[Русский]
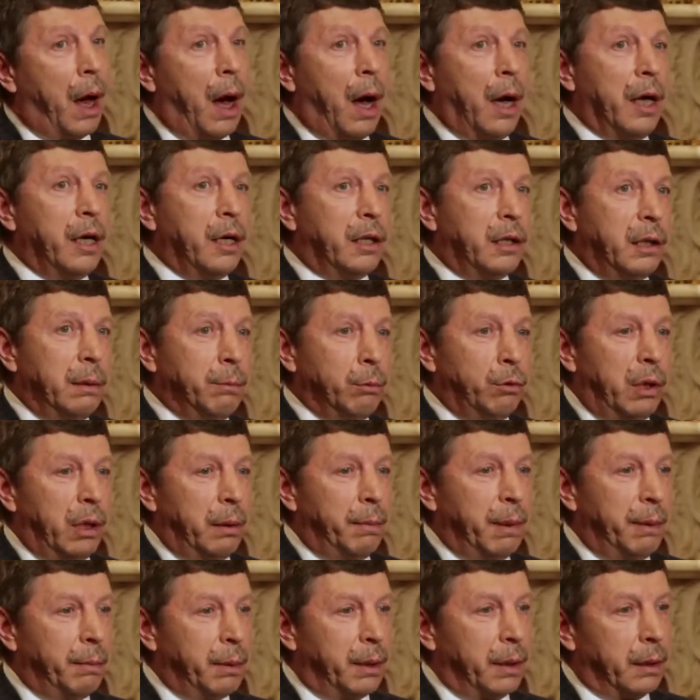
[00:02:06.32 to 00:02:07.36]
А, и к чему
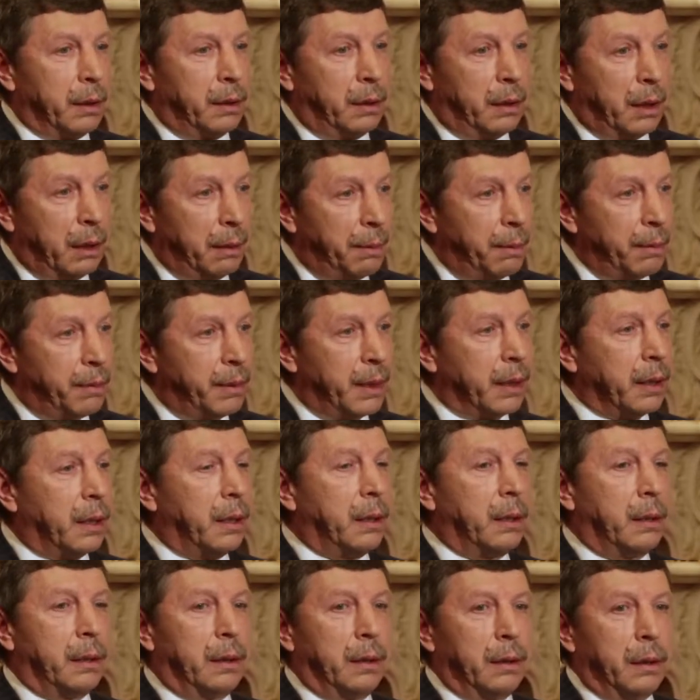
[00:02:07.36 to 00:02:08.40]
стремимся? Стремимся,
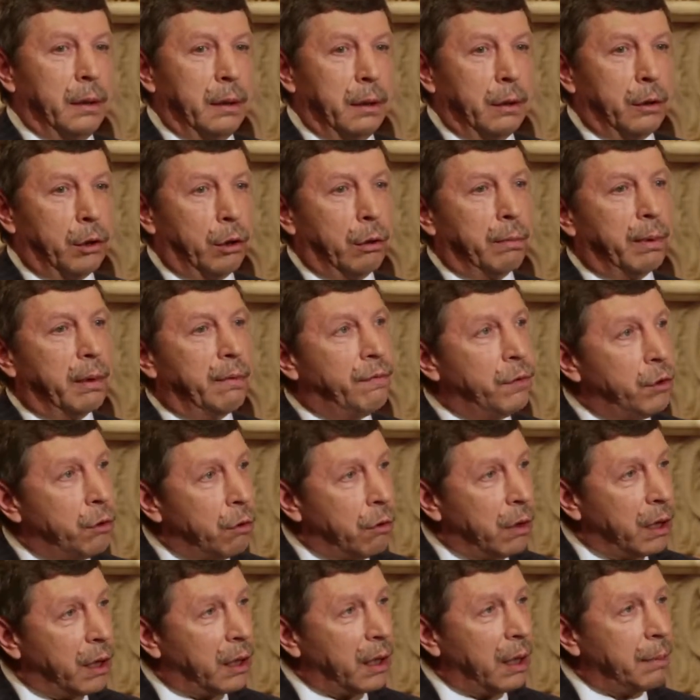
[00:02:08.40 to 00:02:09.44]
э, чтобы
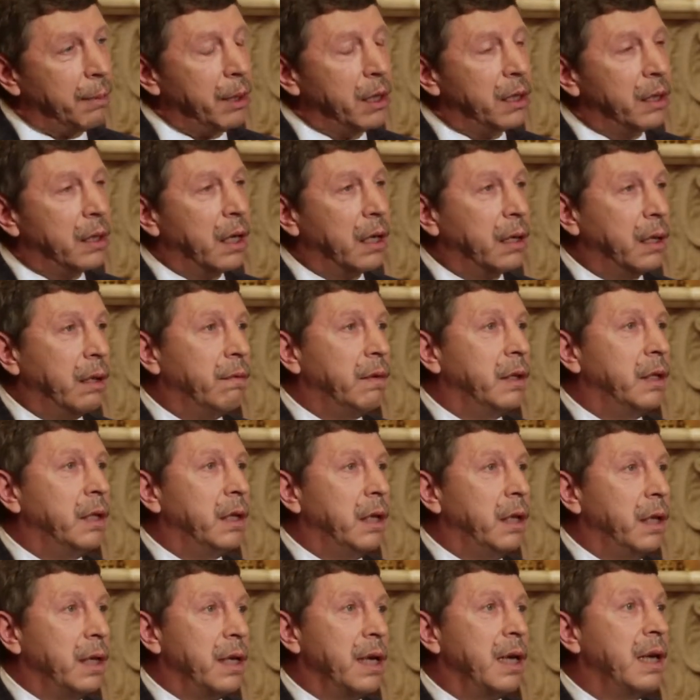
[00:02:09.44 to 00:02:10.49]
все экономически активное
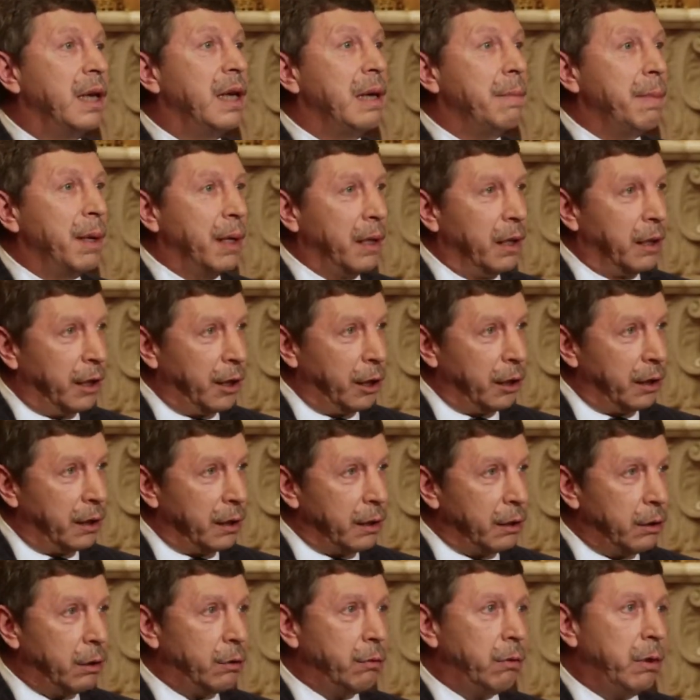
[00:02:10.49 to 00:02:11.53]
население имело
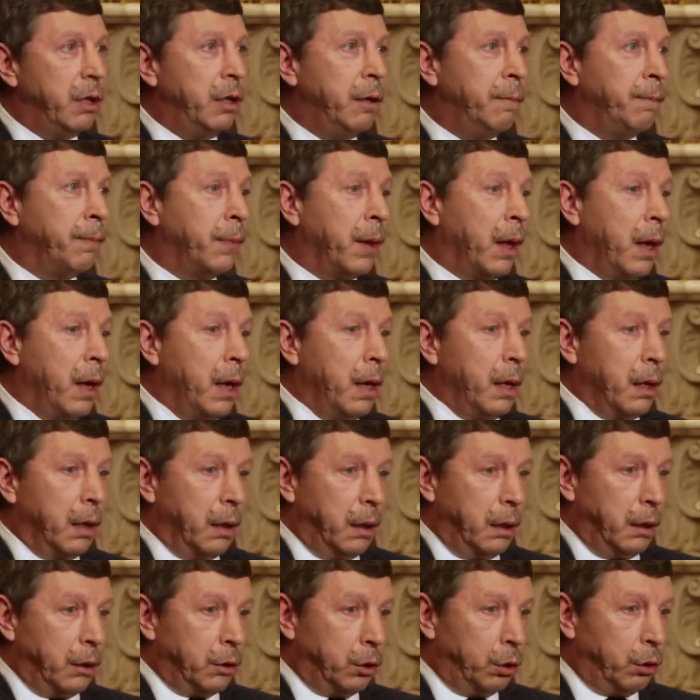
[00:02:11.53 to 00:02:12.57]
кредитные истории,
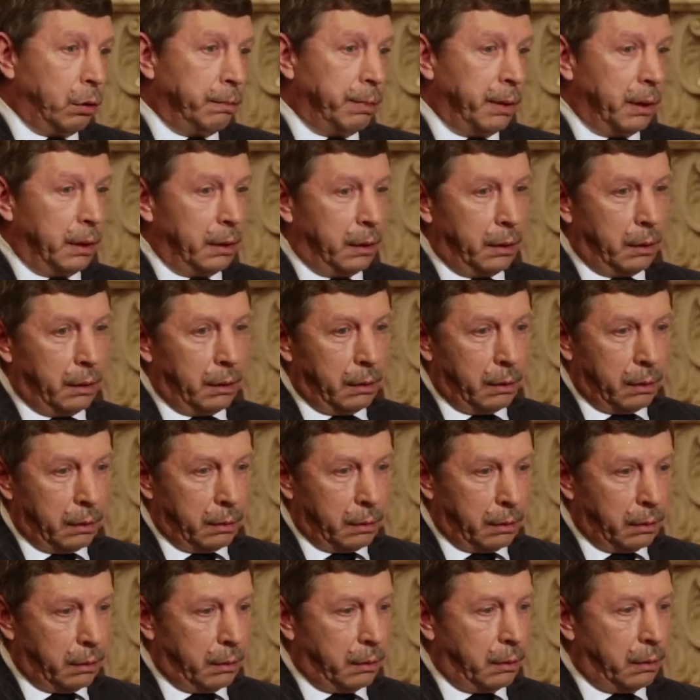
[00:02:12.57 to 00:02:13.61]
и
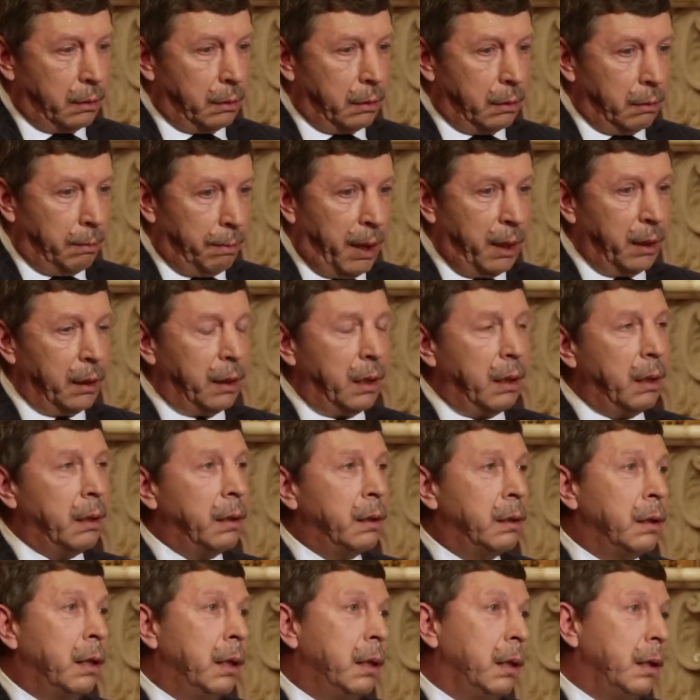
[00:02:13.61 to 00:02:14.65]
чтобы э,
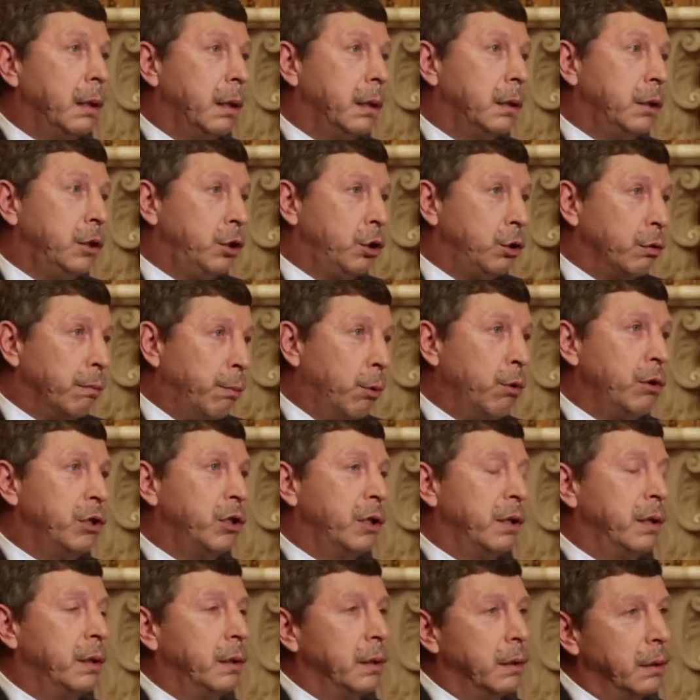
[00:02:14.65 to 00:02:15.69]
банки еще
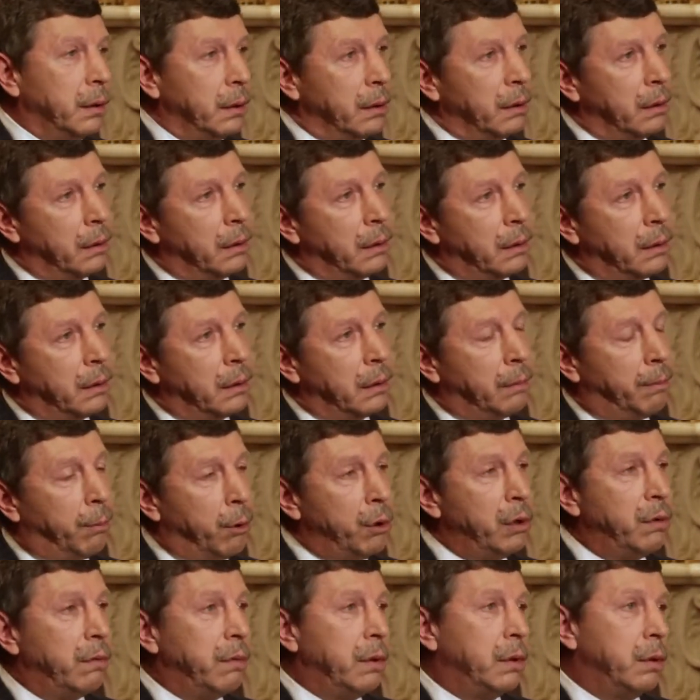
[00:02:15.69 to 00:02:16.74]
больше э,
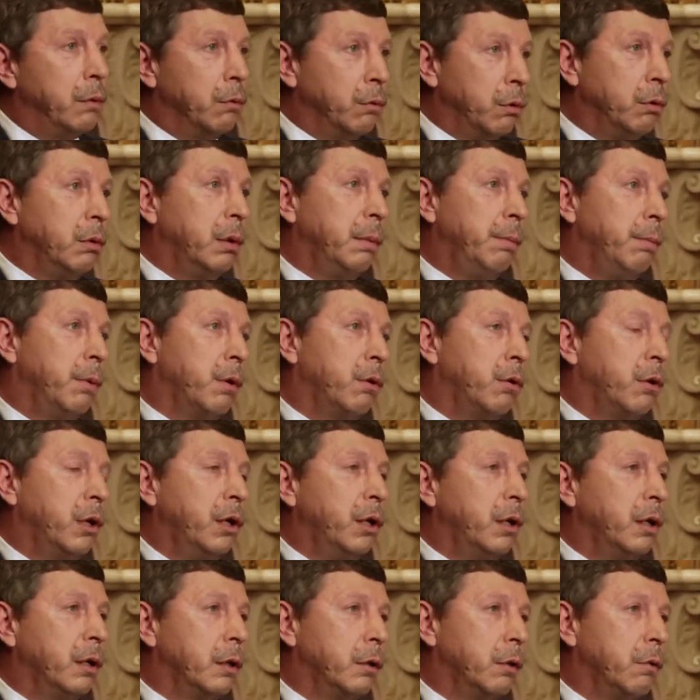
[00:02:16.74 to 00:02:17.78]
пользовались услугами бюро
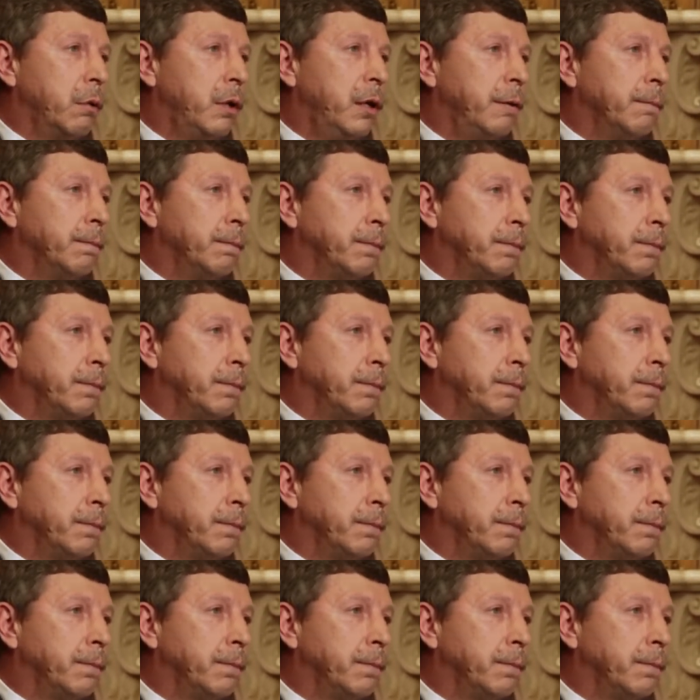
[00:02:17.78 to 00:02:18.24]
кредитных историй.